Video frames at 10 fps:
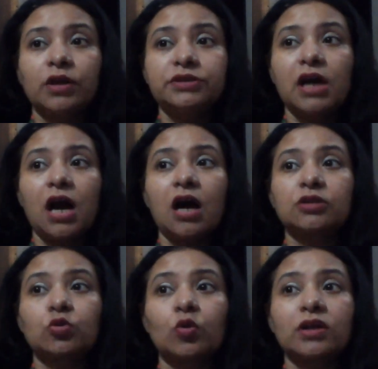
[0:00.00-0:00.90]

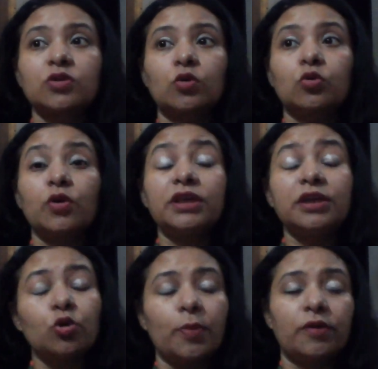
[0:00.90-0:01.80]
या थोड़ा सा उनको
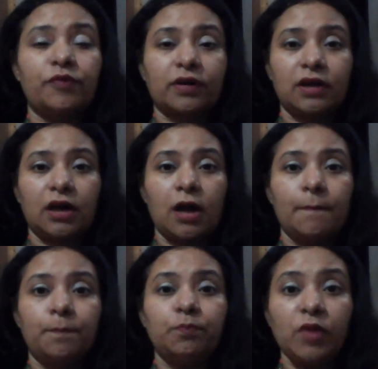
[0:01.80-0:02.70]
ईगो में फ़र्क
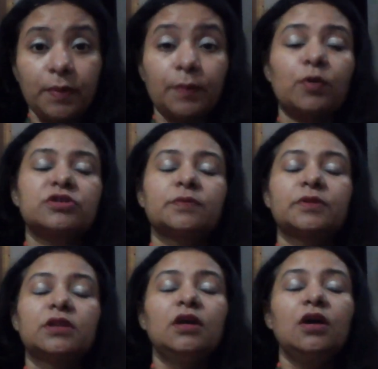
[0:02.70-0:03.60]
लगा मे बी
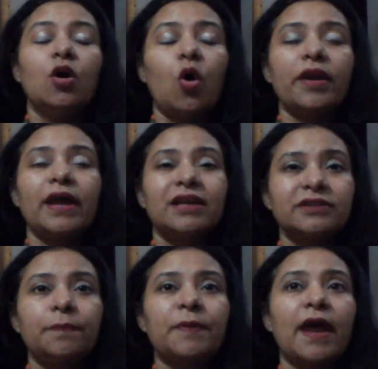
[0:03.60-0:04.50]
पॉसिबल और
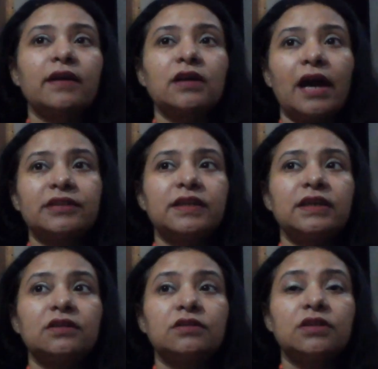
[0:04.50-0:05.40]
ऐसे प्रैंक आई
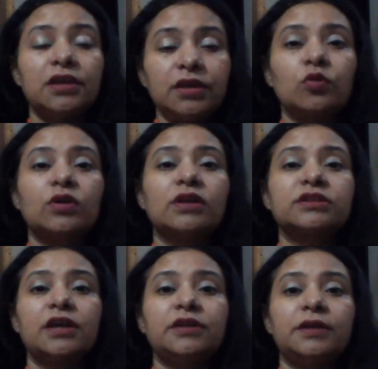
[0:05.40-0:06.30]
थिंक नहीं होना
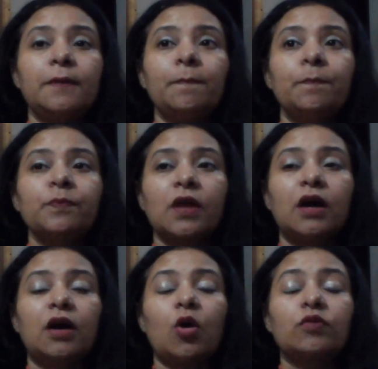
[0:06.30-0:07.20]
चाहिए
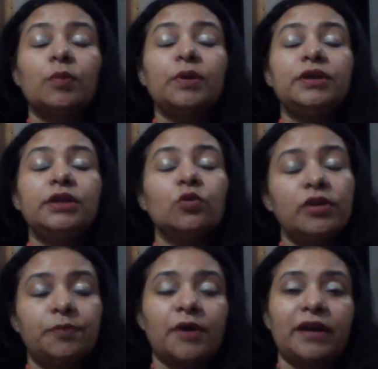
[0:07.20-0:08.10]
और वो भी
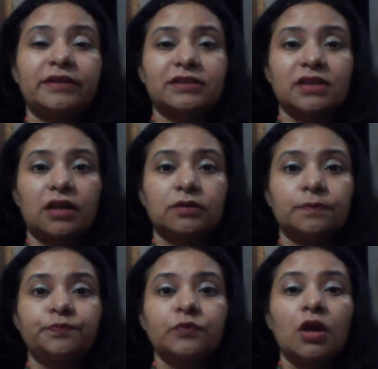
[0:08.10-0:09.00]
न्यूली ब्राइड के
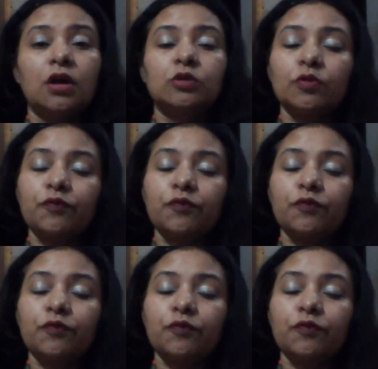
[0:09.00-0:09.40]
साथ तो